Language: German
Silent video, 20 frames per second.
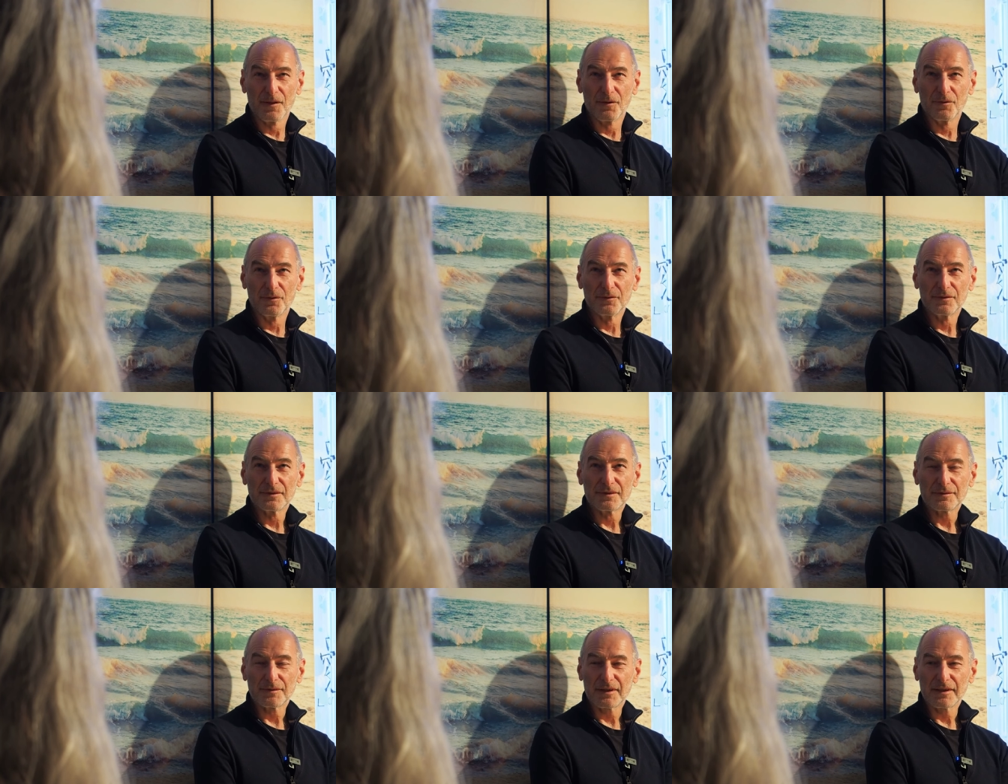
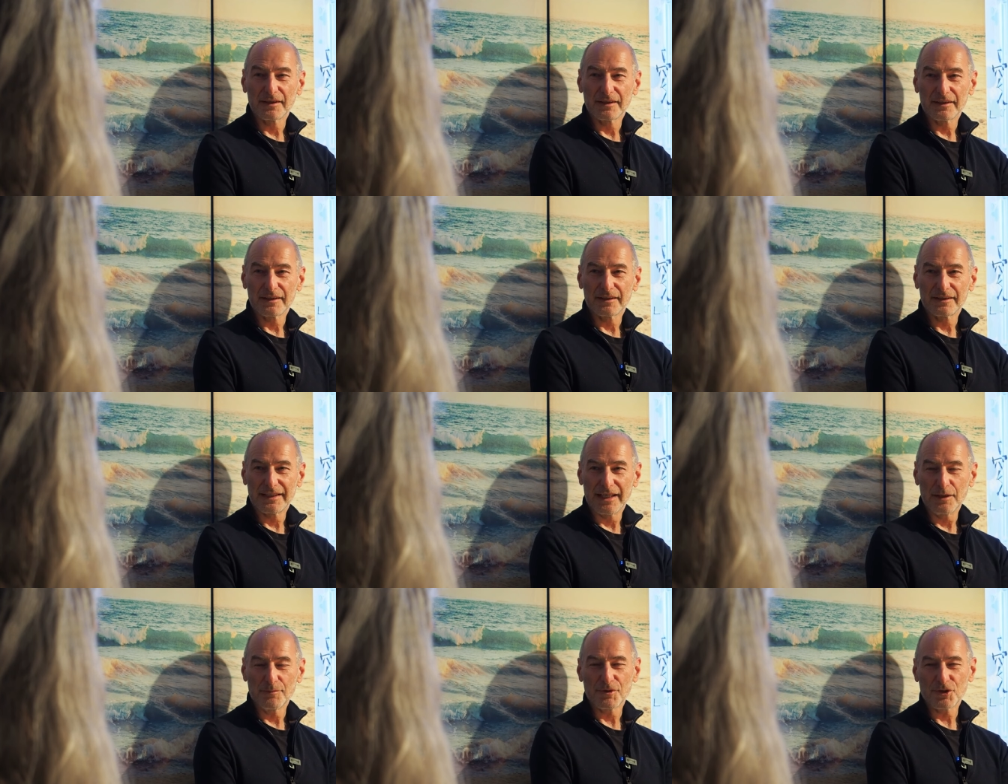Und äh,
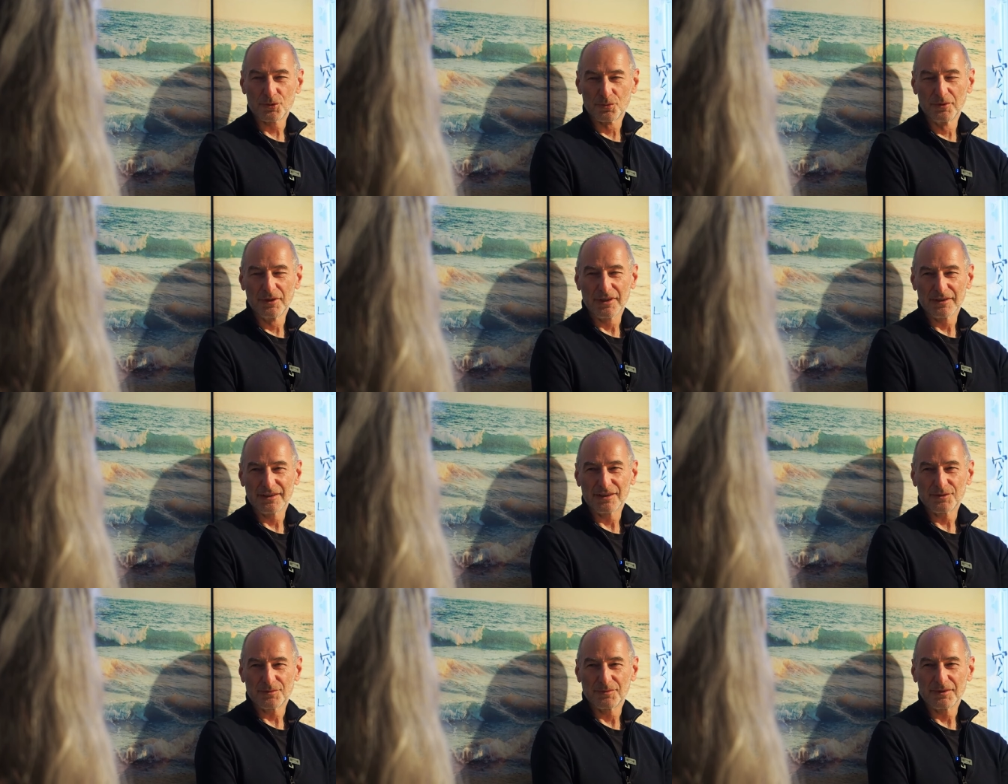gelbe Schule,
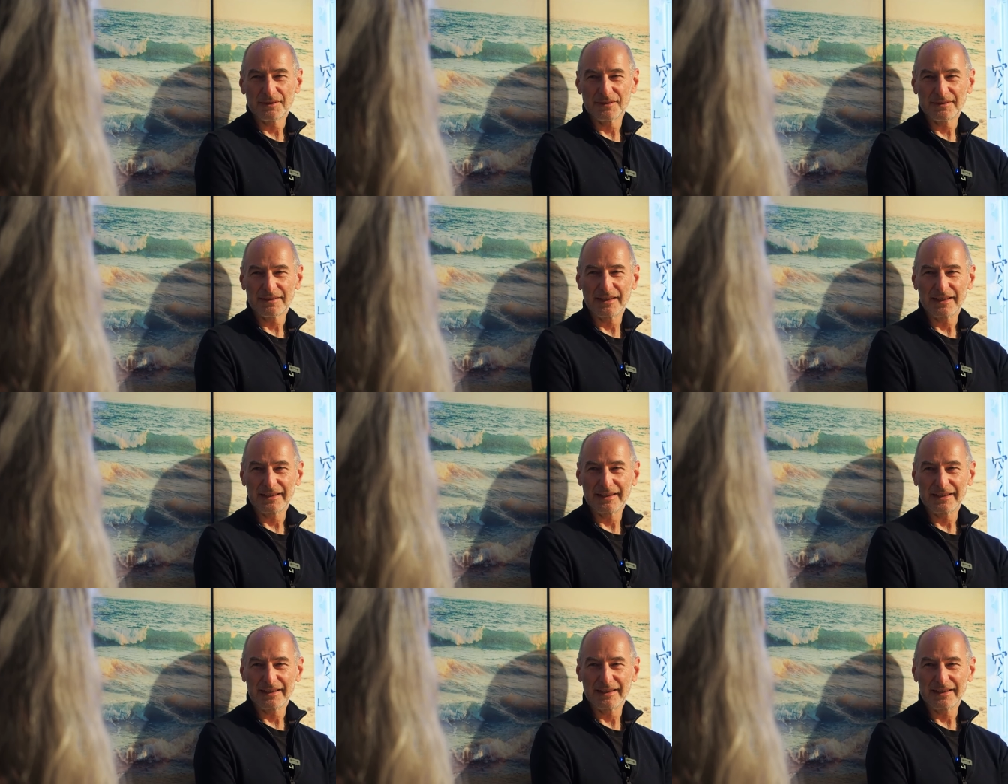das Wort